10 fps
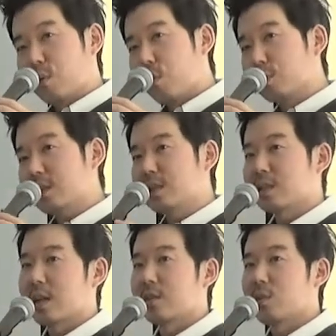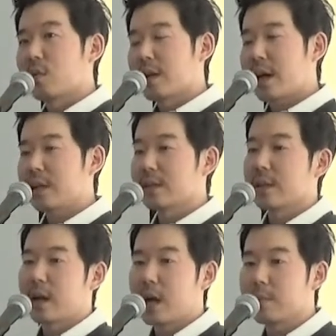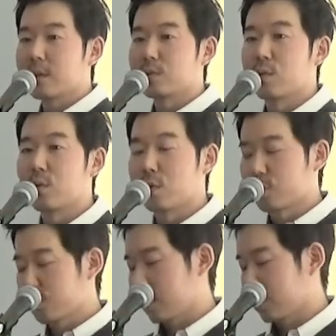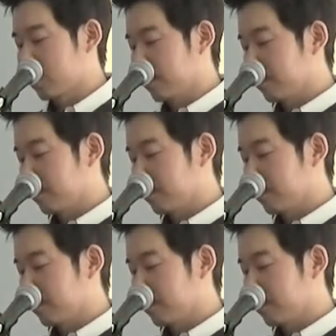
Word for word: お兄さんのカインがアベルを殺します。